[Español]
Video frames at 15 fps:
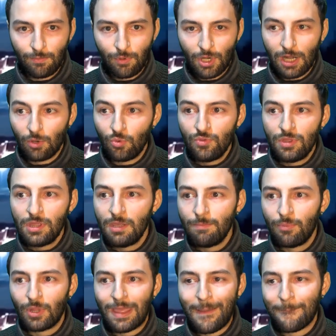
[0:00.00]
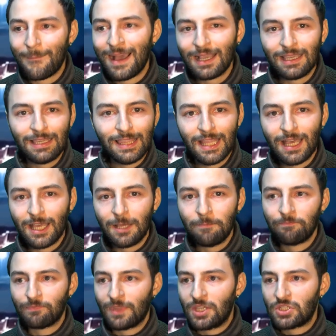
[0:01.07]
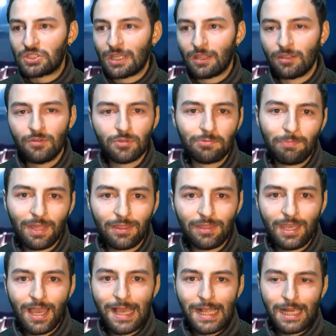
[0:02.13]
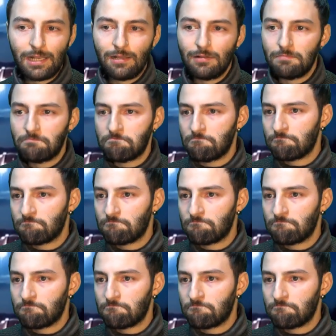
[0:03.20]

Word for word: por algún tipo de máquina, estación espacial,